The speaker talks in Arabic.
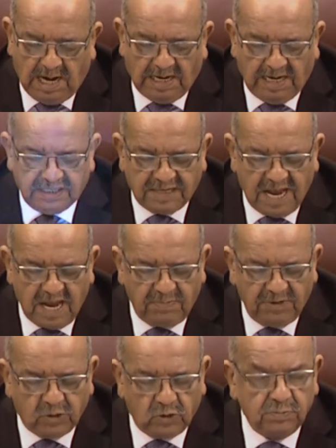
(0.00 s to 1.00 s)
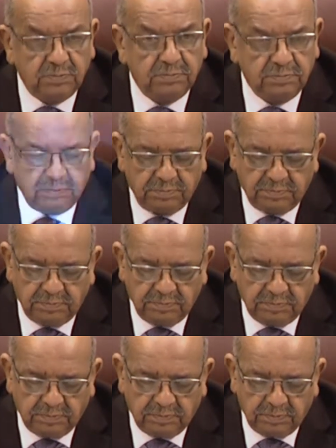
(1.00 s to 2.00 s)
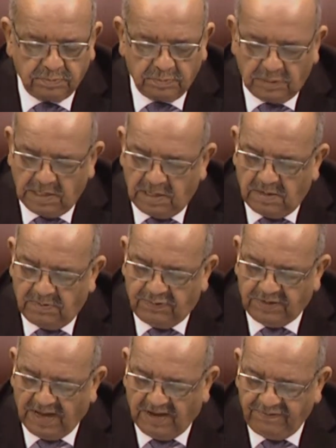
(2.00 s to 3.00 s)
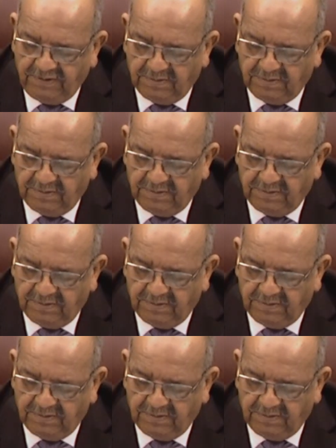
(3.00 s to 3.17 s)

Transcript: على إسهامكم في دعم